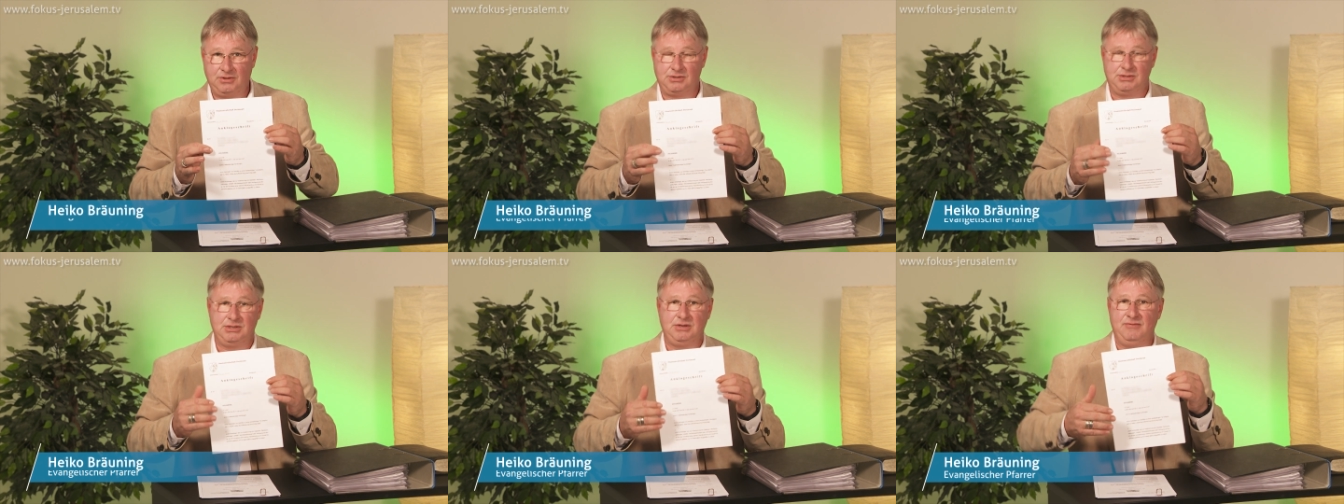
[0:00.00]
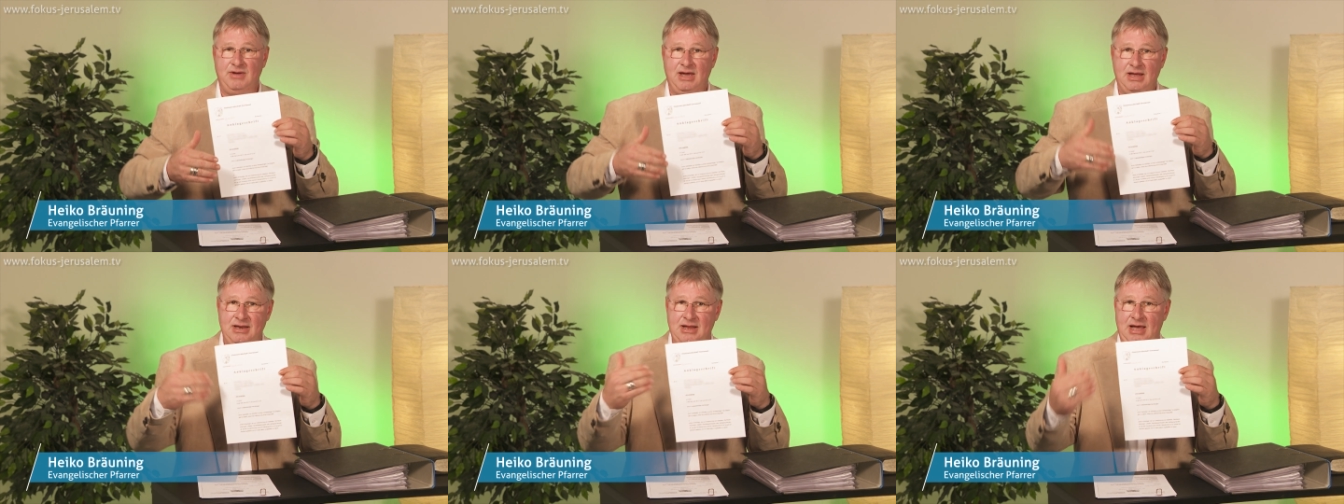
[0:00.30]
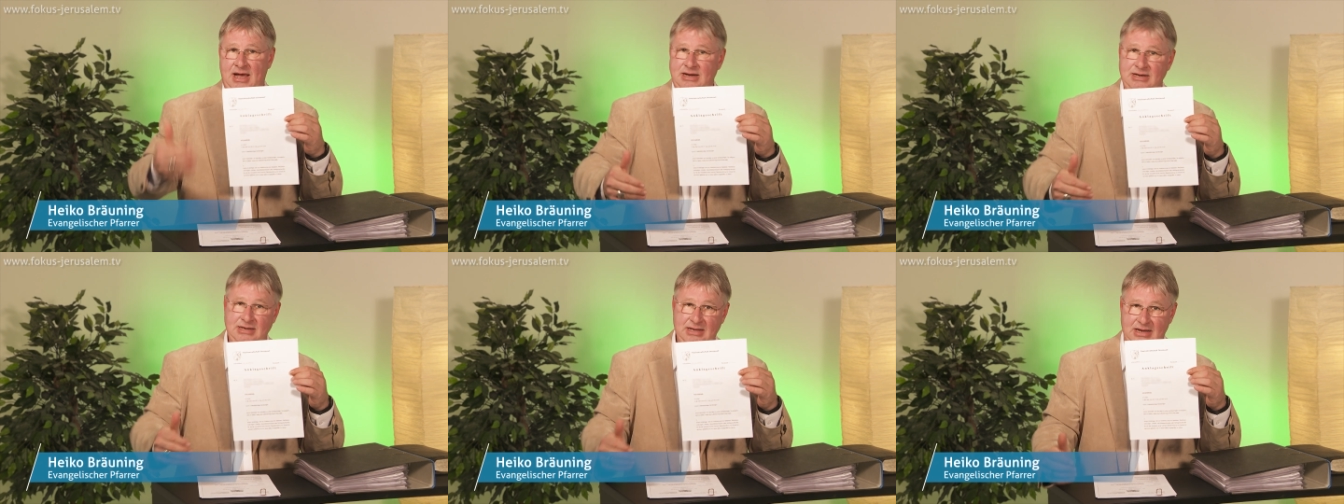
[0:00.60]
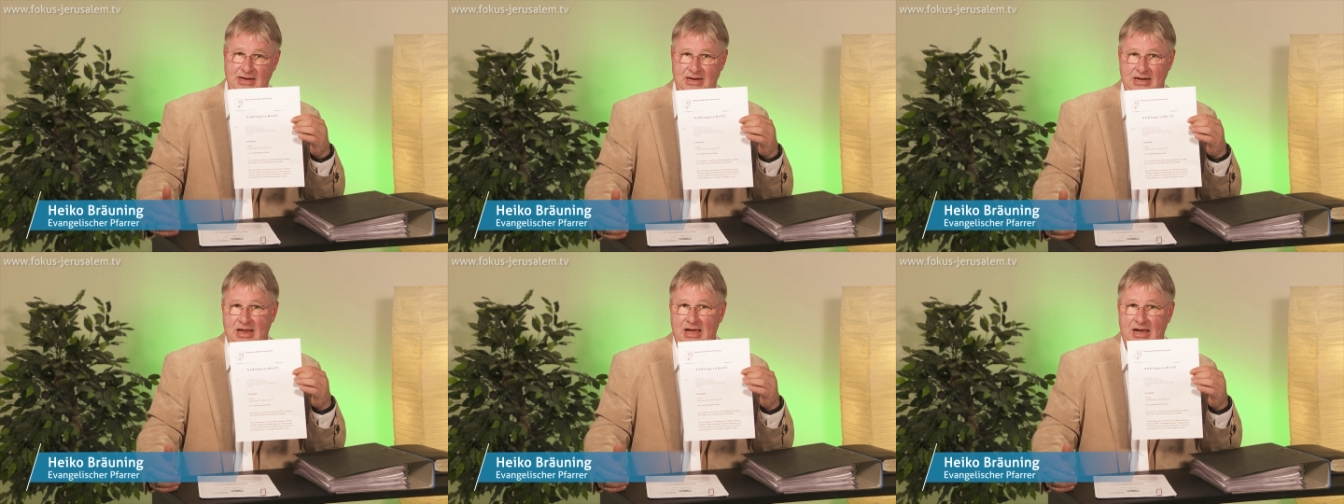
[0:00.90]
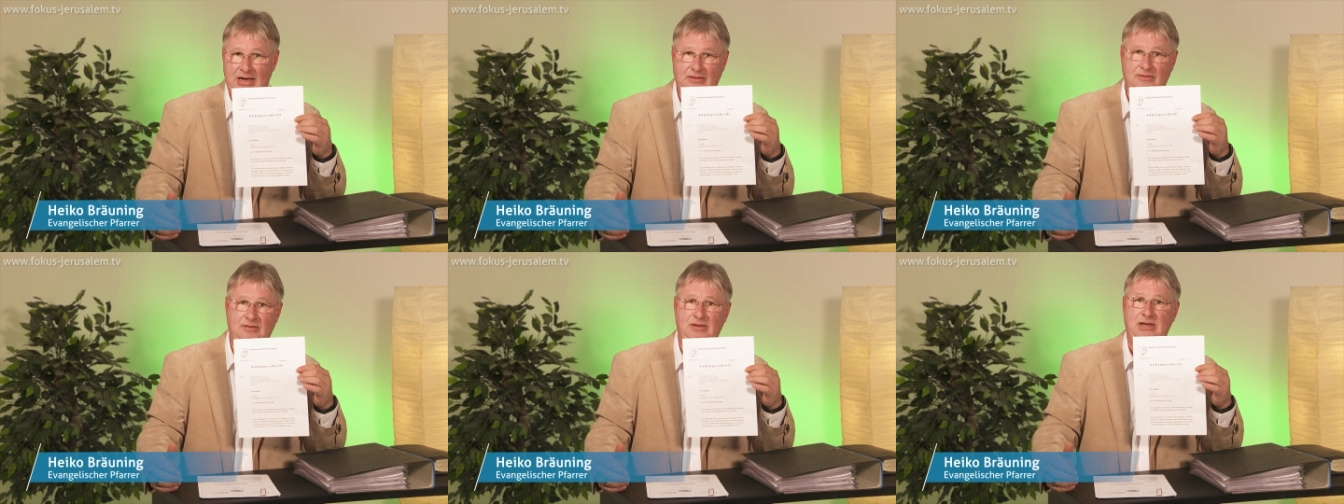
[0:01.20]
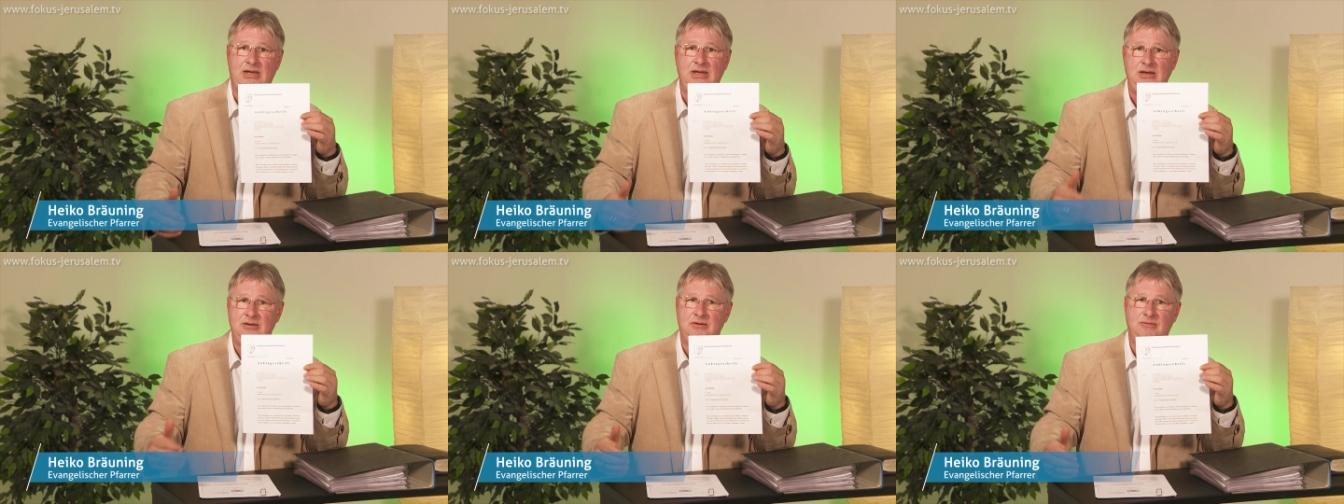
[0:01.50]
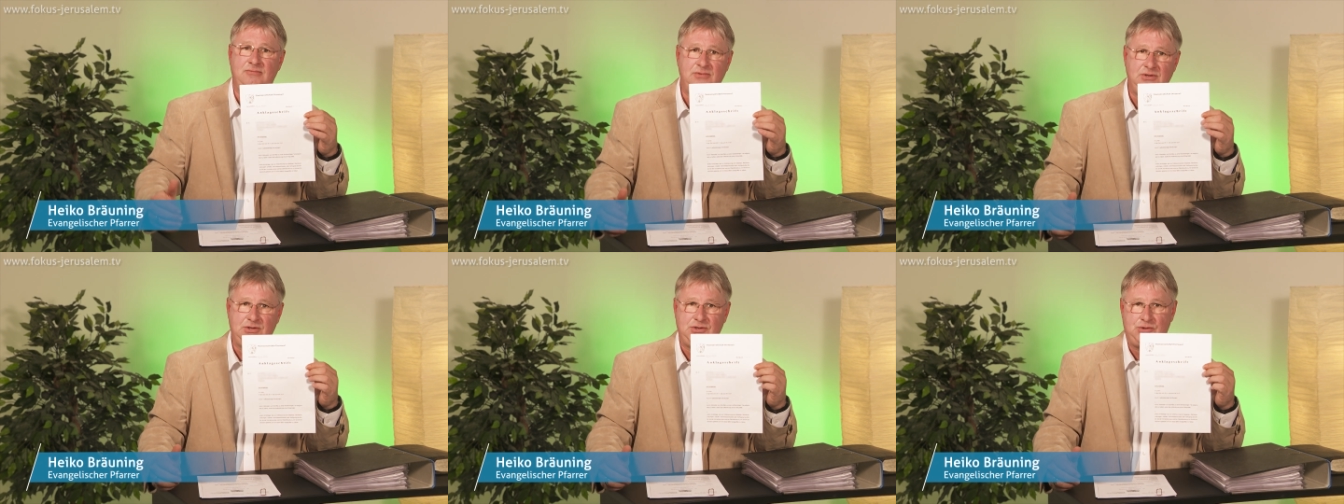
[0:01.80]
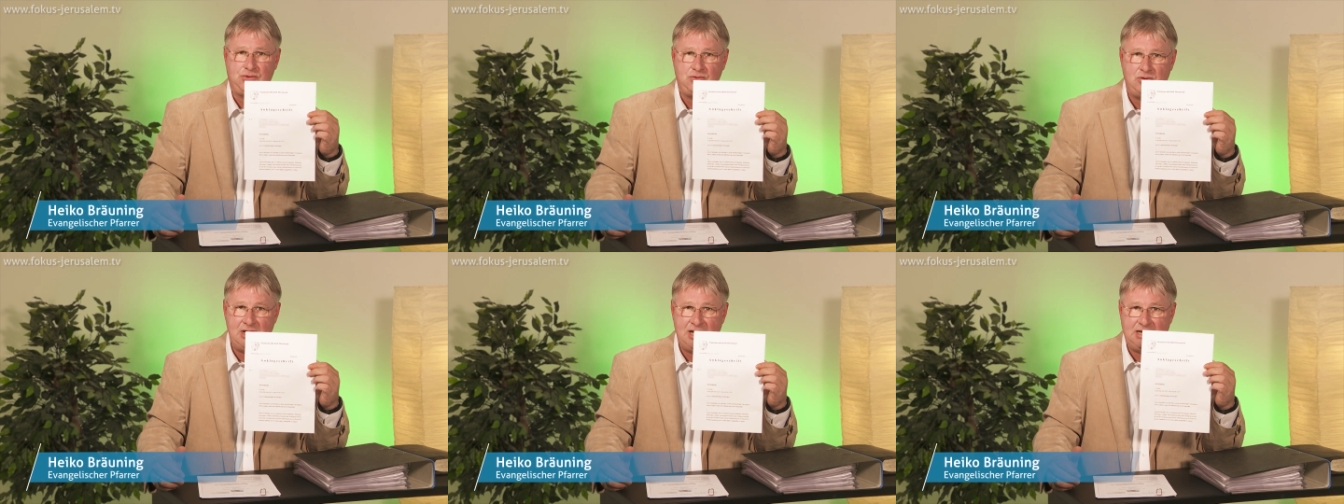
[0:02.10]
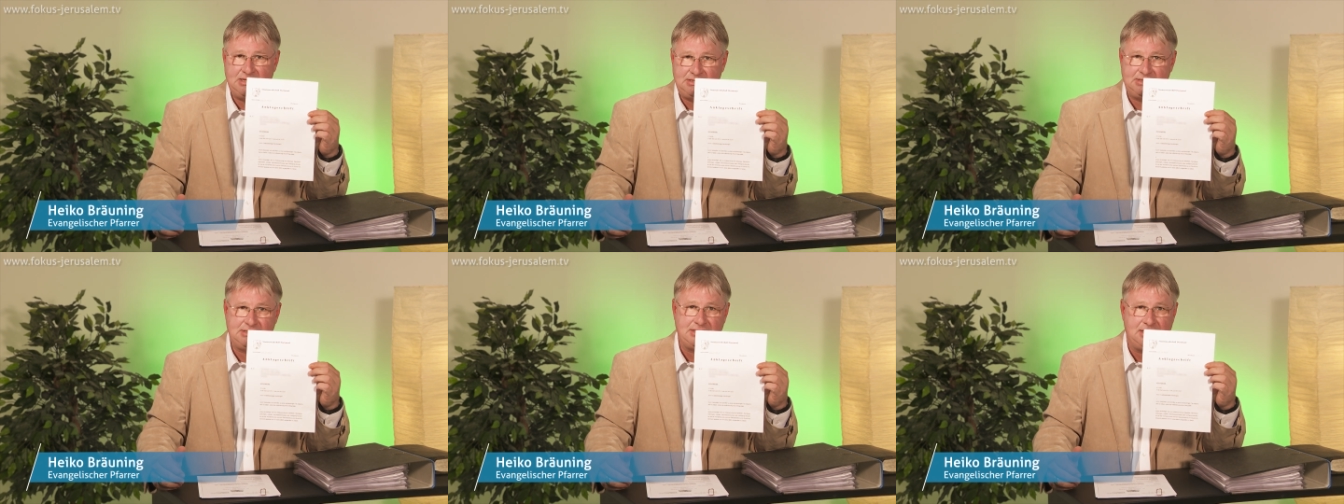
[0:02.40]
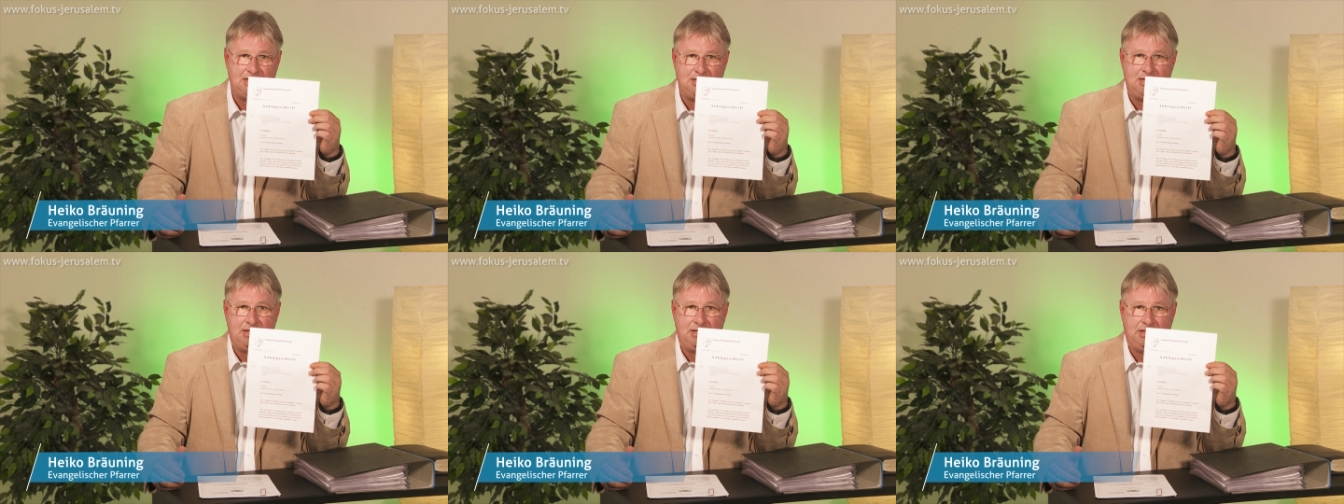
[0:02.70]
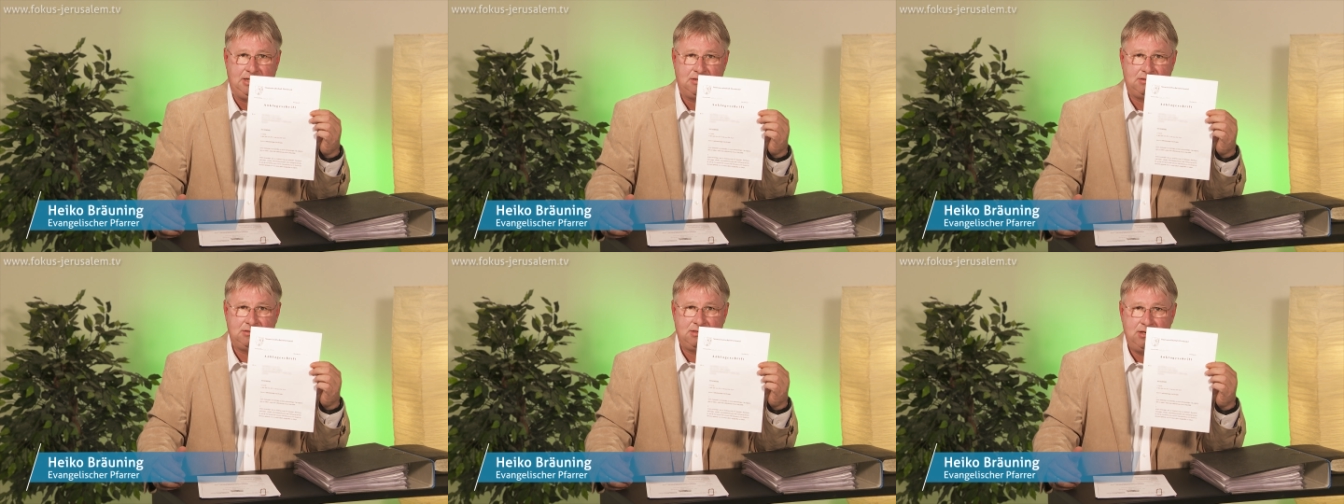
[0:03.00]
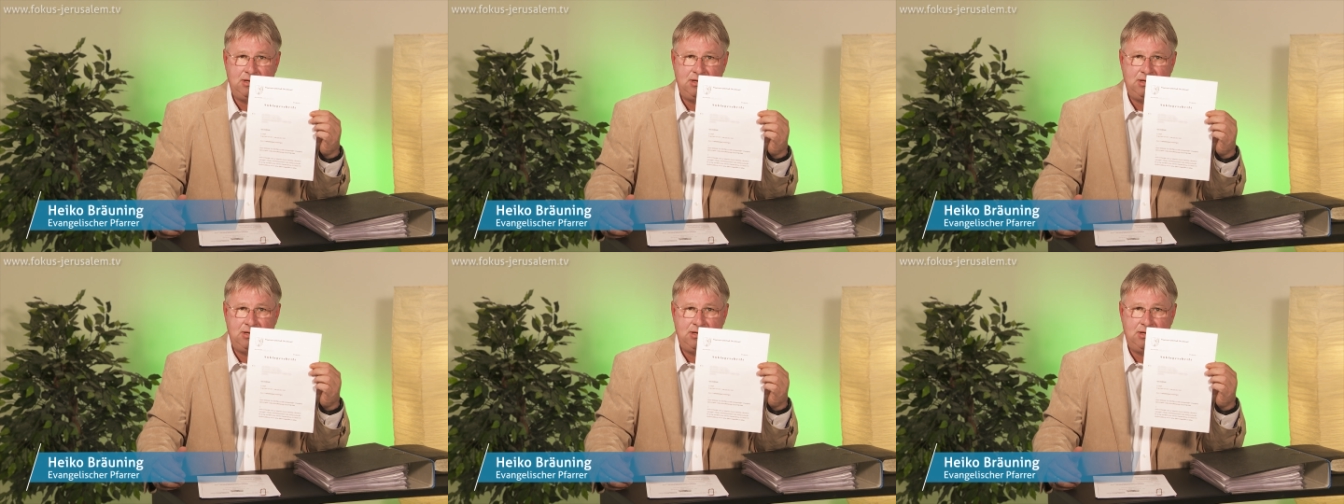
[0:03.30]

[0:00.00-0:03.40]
Sie werden angeklagt. Ihnen wird zur Last gelegt.